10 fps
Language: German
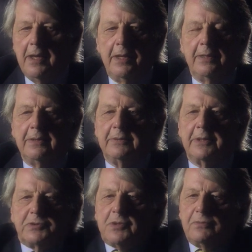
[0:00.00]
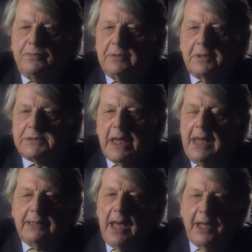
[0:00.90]
äh, das, äh, das
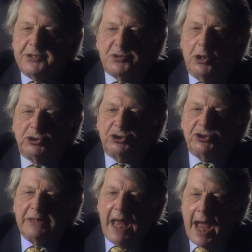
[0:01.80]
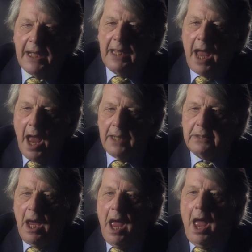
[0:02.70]
einen geradezu erschlagen hat.
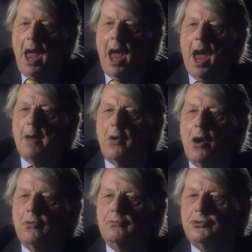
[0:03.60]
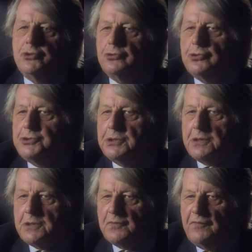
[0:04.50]
Aber mich
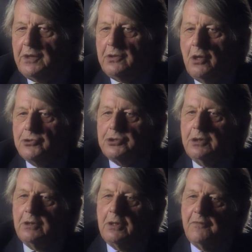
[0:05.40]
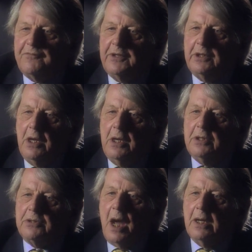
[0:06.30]
interessierte das weniger. Ich ging in einen Café,
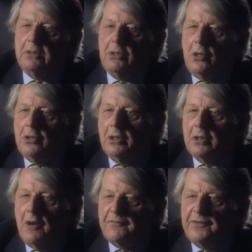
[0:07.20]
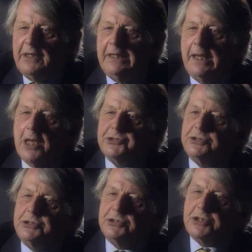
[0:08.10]
trank Café, äh,
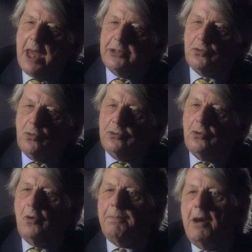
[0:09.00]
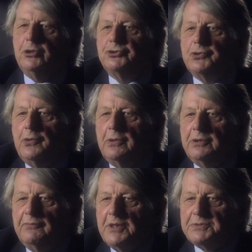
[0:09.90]
las die Zeitungen nochmal schön,
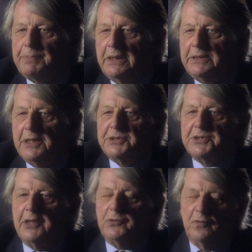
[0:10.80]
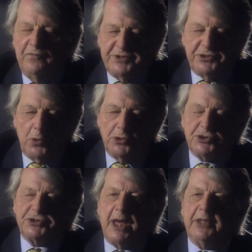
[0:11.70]
die Westberliner Zeitung,
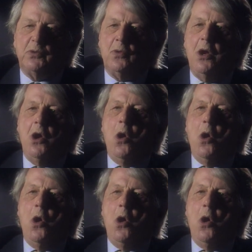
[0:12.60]
Westdeutsche Zeitung